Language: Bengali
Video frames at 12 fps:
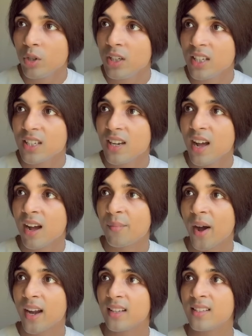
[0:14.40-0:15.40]
বলিস না
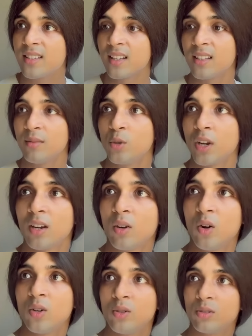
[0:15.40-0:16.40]
বালিশ জাতির মুখে
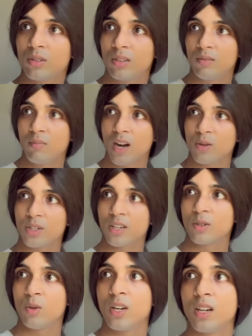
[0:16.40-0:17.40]
কলঙ্ক মানুষের
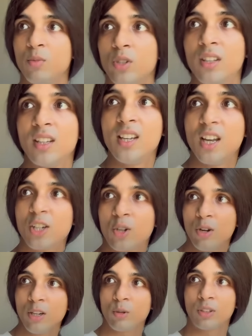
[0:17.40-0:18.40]
কোলের মধ্যে গিয়ে
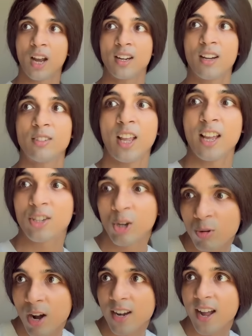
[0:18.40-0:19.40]
শোয় কোথায় না কোথায়
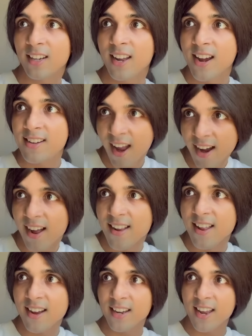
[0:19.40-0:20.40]
ছোঁয়া লাগে ঠেকা
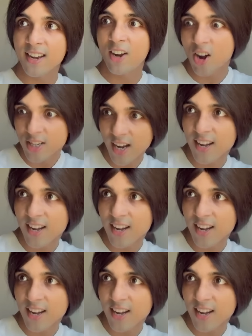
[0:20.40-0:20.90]
লাগে গসা